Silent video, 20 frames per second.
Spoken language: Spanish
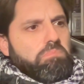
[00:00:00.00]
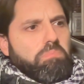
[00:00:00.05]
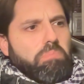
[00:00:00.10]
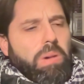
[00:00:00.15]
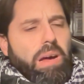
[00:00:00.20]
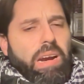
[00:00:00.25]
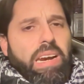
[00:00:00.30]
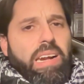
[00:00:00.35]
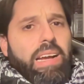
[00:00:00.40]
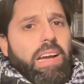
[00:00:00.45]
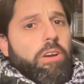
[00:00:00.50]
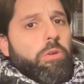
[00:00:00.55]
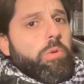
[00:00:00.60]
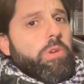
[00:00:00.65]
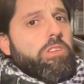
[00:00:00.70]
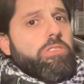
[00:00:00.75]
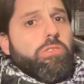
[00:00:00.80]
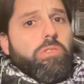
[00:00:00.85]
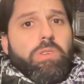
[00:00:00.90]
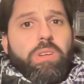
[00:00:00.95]
Barracas no
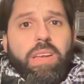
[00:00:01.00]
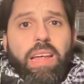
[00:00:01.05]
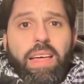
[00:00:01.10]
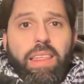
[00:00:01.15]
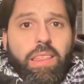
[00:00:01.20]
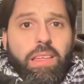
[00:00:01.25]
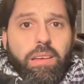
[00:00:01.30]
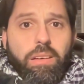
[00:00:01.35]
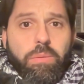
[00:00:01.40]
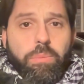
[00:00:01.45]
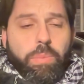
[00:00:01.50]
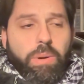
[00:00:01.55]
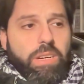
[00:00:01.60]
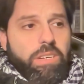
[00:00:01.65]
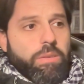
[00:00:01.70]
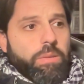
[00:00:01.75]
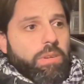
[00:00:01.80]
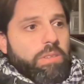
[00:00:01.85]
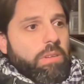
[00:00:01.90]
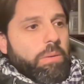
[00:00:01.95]
hizo nada para
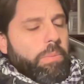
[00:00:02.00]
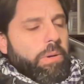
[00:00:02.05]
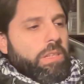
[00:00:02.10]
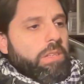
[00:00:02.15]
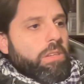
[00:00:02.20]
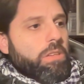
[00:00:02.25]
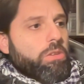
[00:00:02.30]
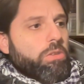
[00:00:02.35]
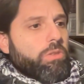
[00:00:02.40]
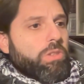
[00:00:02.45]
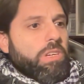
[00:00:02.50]
llevarse el partido.